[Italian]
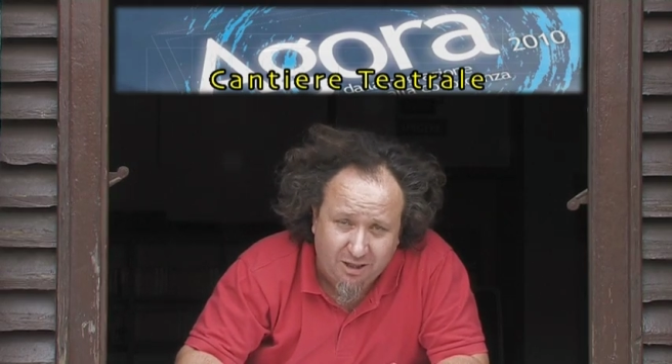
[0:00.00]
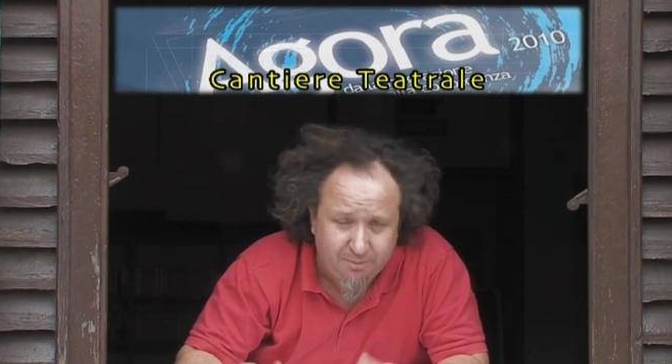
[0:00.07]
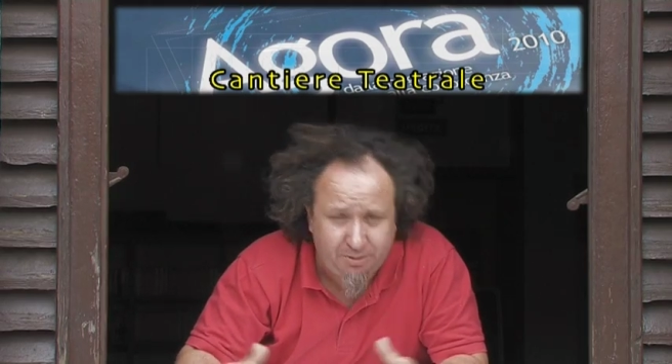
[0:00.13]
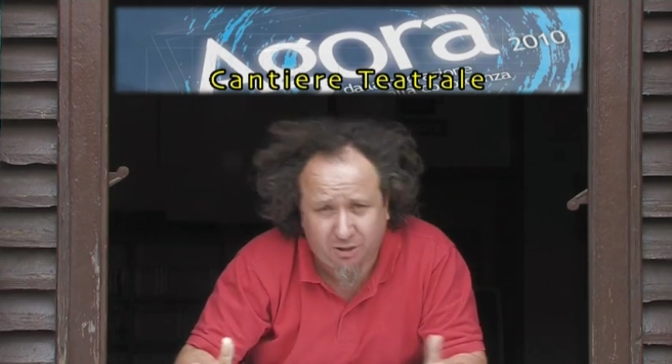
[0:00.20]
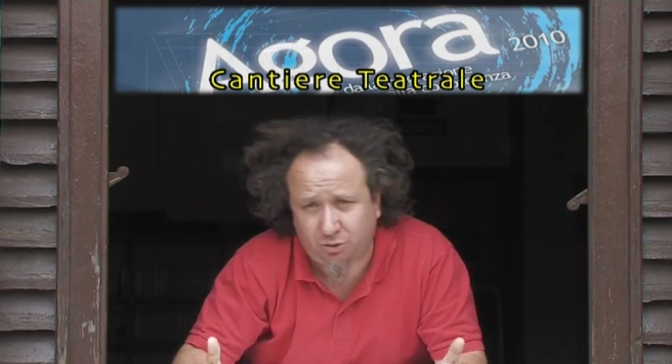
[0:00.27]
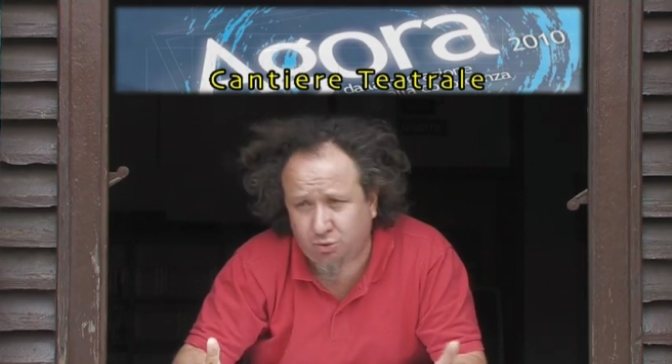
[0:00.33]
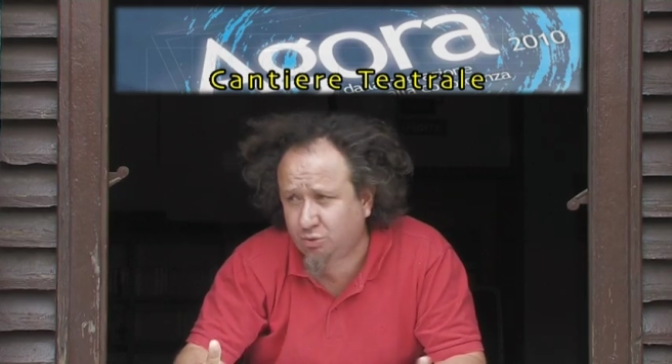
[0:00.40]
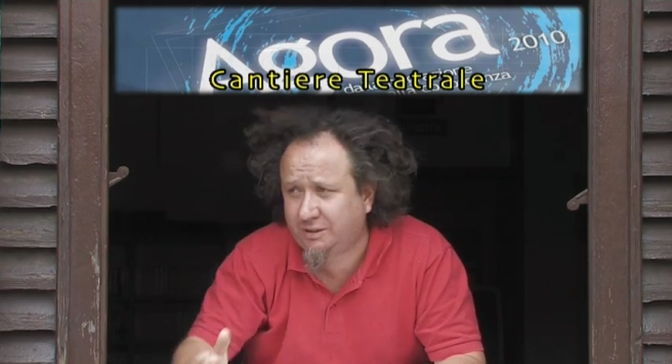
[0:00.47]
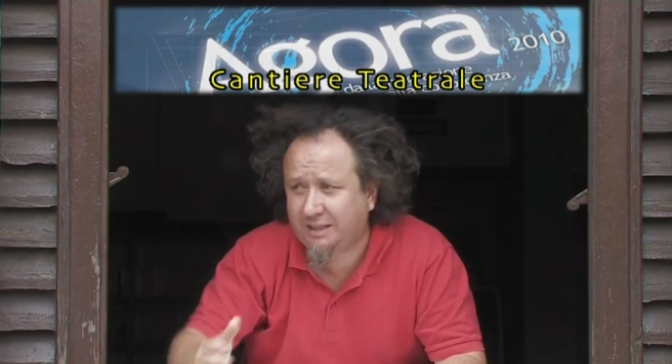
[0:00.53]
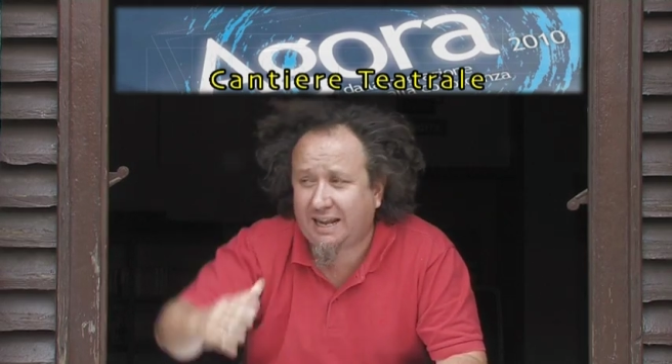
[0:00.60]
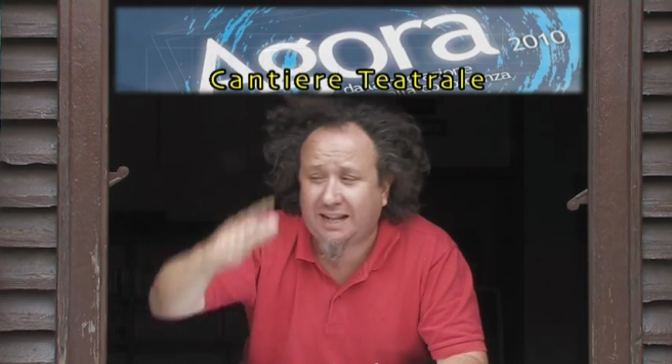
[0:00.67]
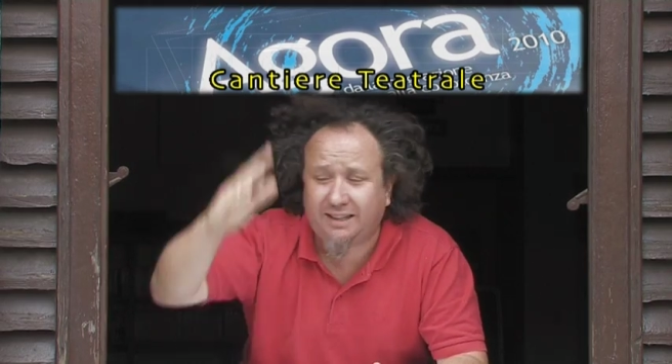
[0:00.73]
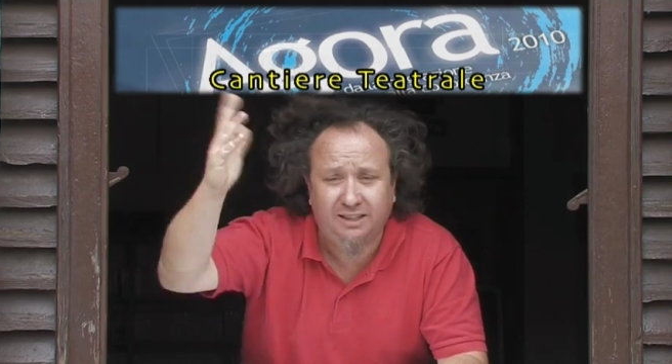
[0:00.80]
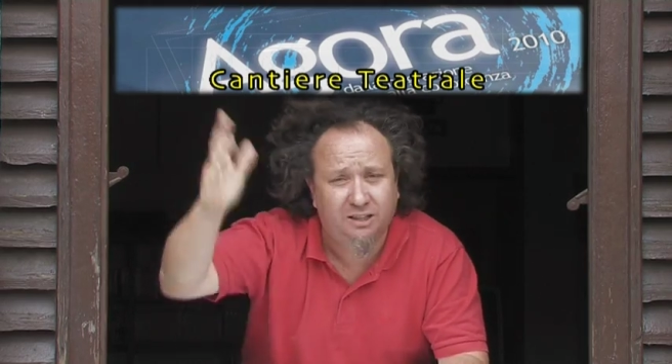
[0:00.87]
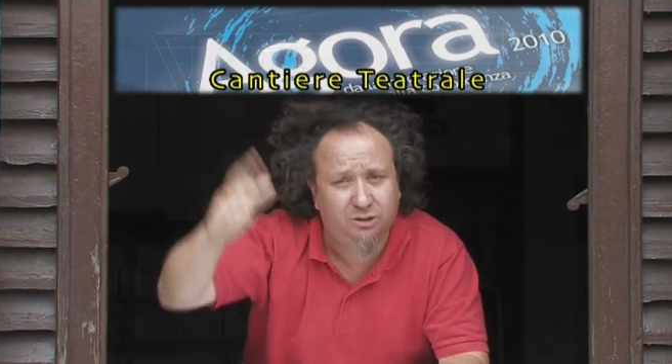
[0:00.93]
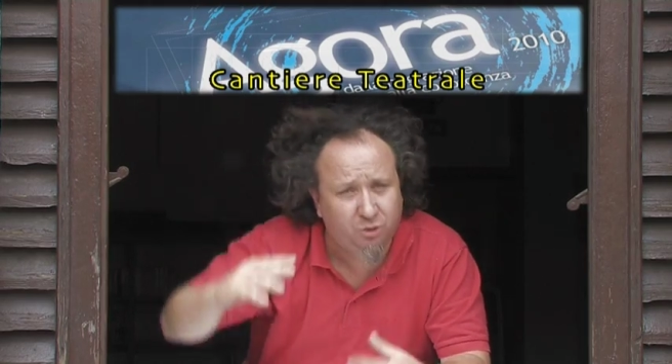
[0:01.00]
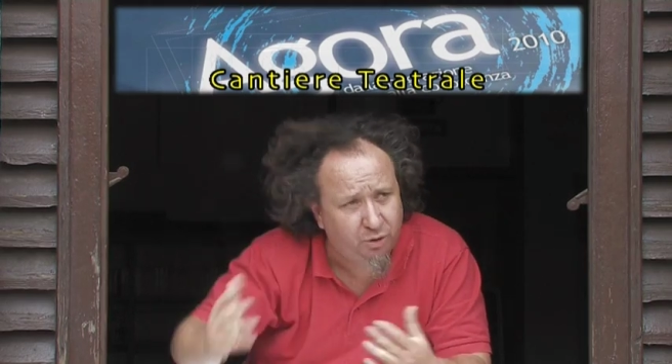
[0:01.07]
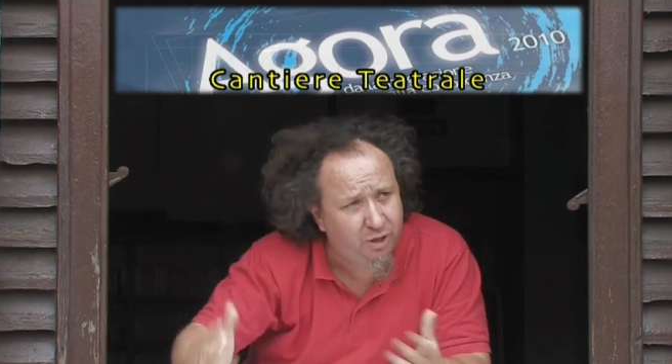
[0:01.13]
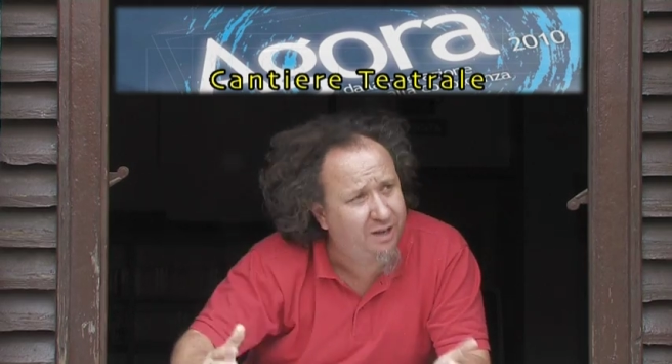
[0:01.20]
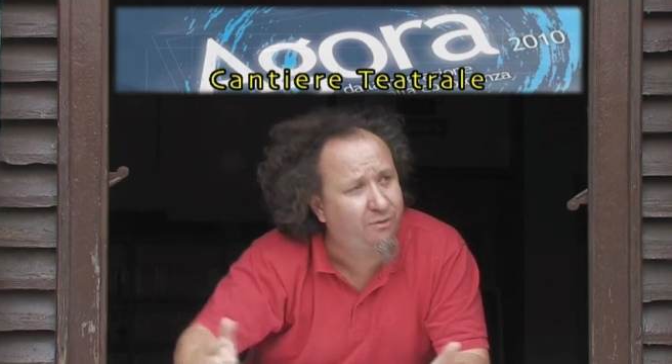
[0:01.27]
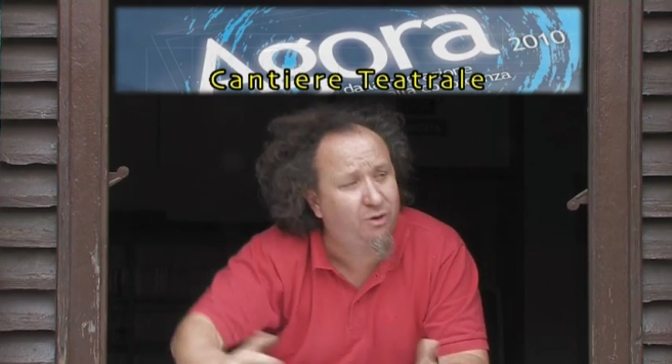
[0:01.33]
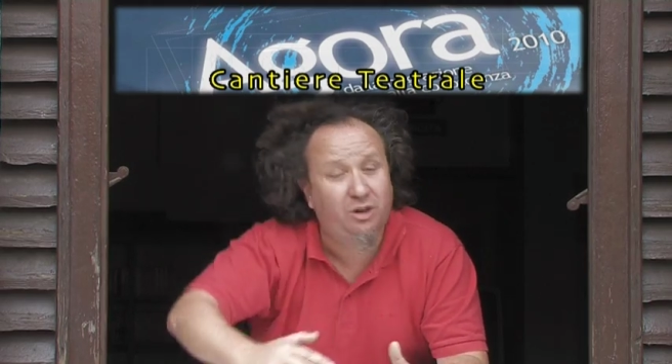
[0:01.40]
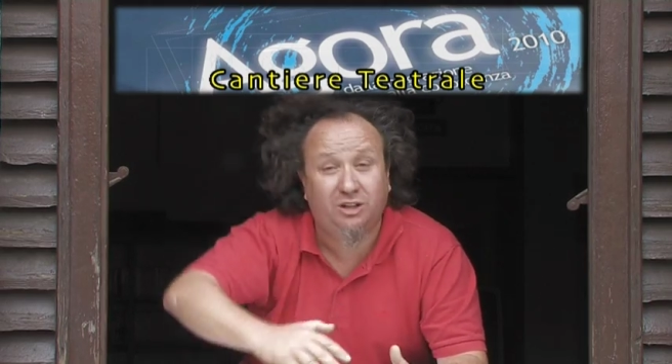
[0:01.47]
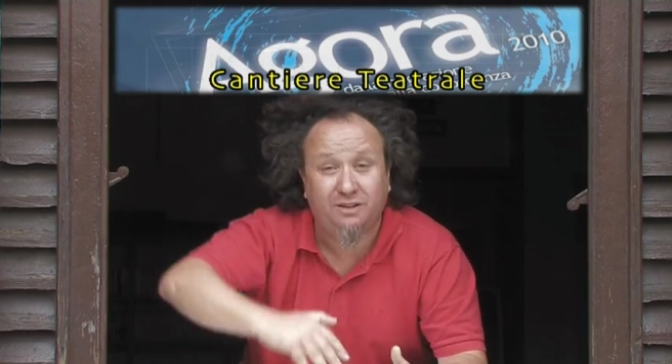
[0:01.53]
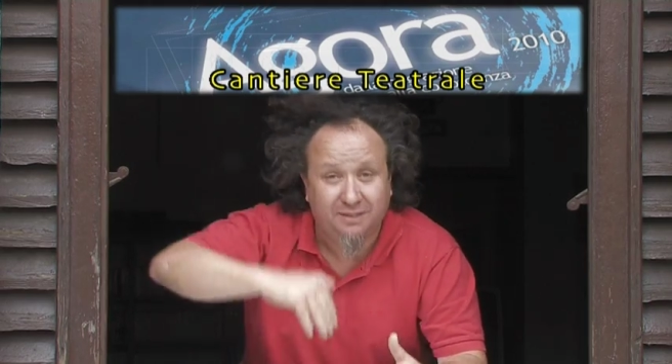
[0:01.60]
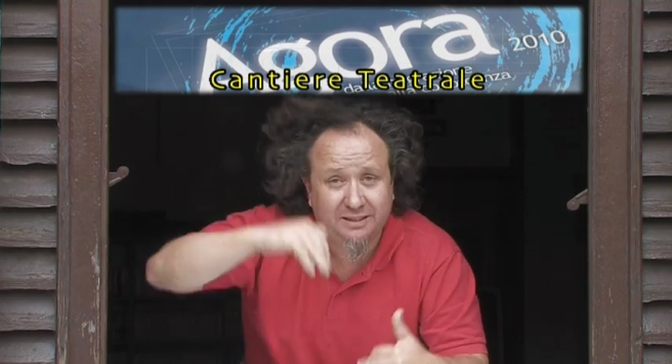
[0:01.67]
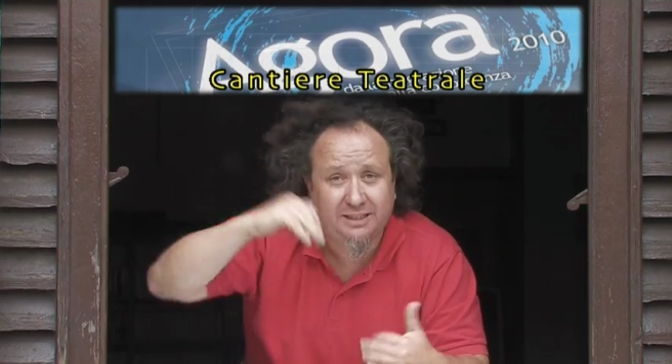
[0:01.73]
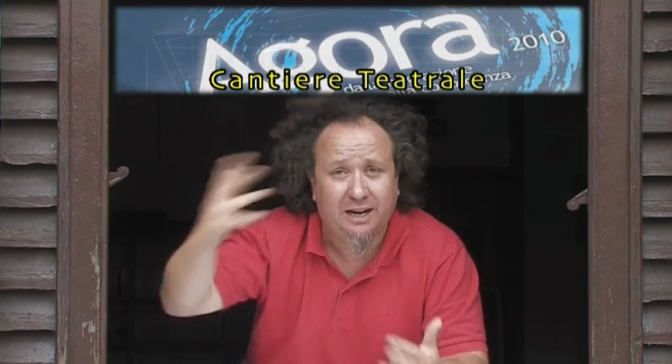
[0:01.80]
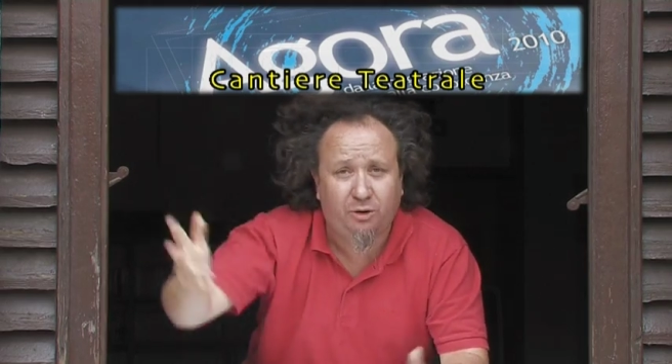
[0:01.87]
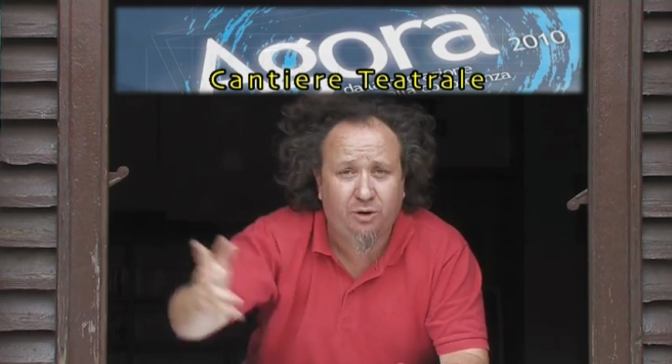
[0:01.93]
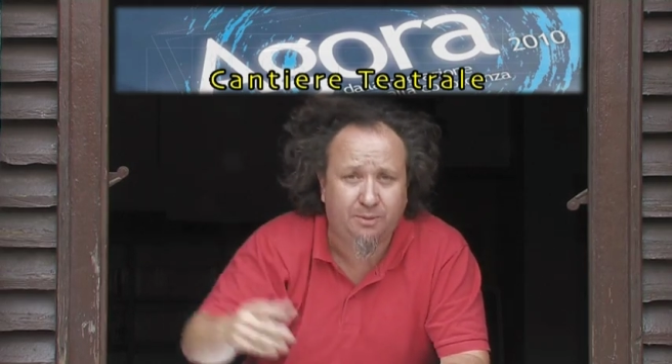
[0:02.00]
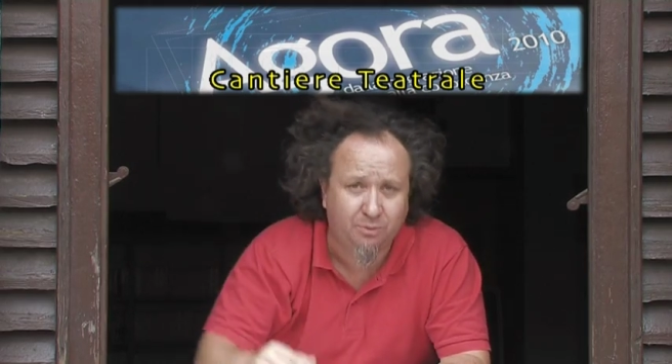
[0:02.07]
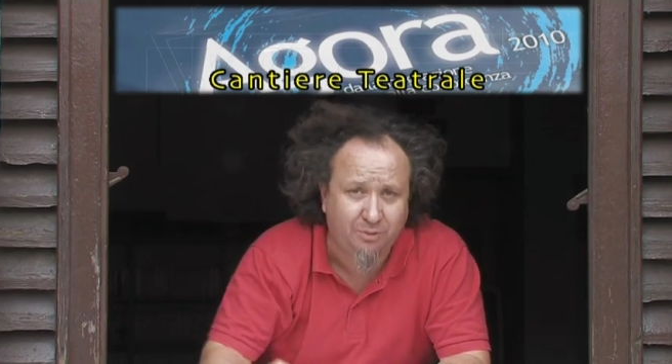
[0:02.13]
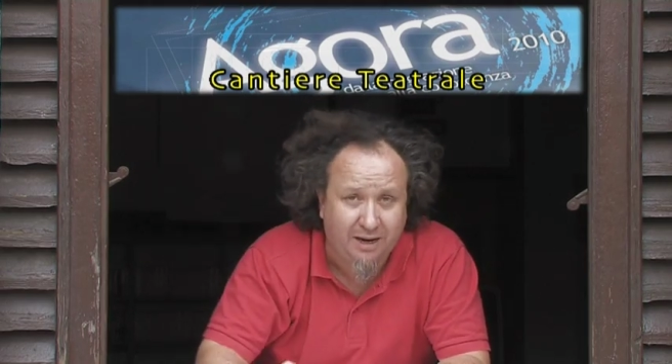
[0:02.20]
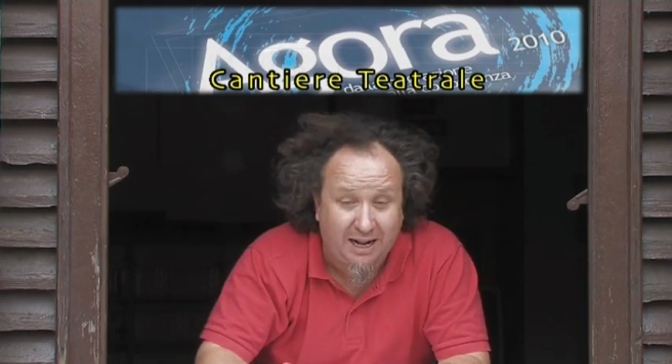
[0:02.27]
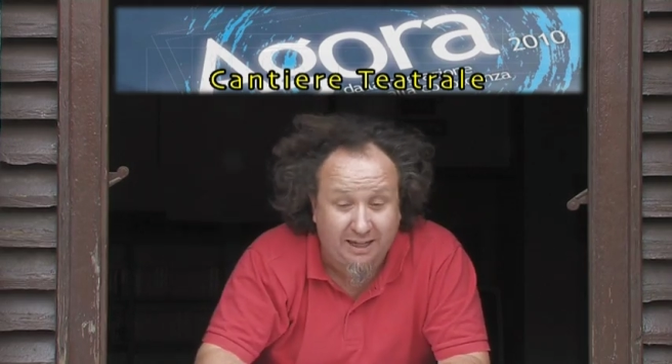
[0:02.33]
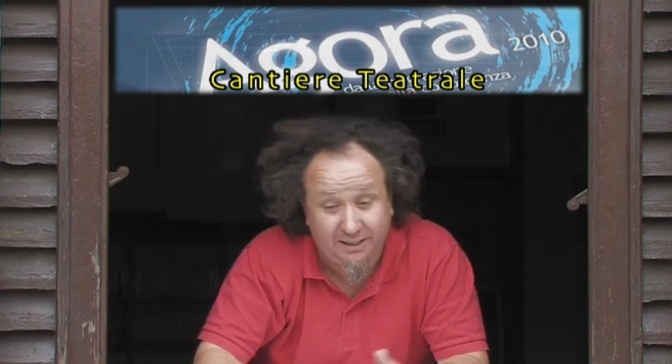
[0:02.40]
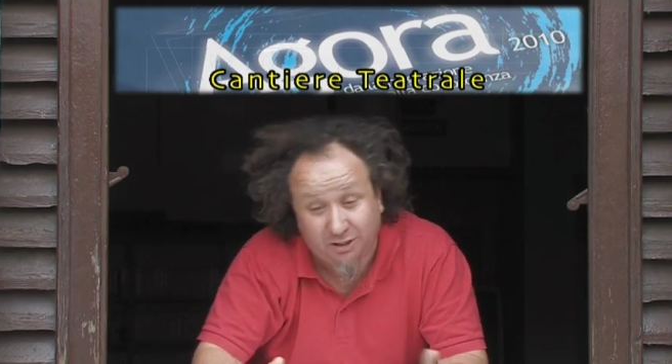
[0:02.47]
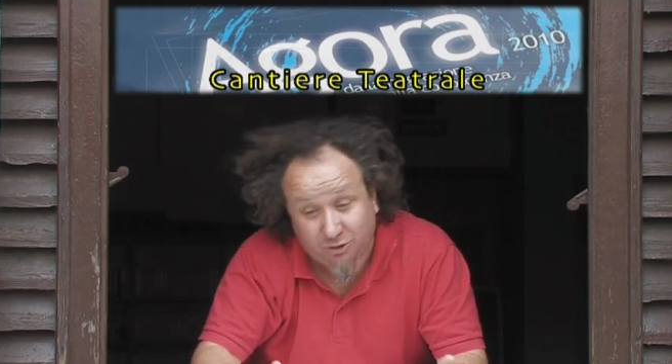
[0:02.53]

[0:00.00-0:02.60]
Per tutti, grandi attori che vogliono diventare ancora più grandi,